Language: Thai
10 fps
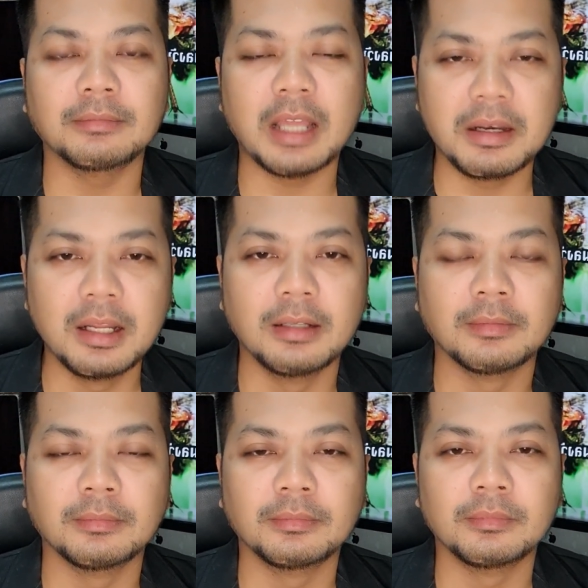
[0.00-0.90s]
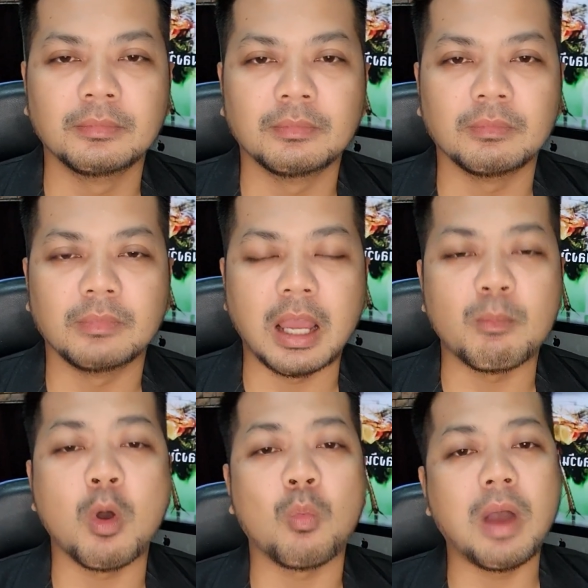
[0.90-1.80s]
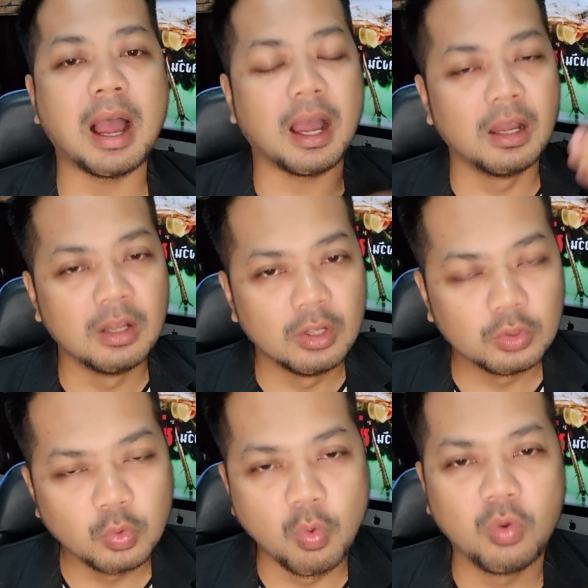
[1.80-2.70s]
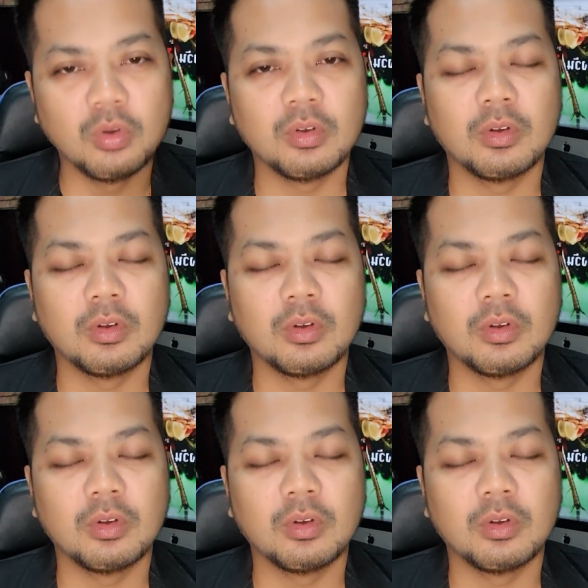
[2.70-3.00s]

ท่านหนึ่งนะบอกว่าถูก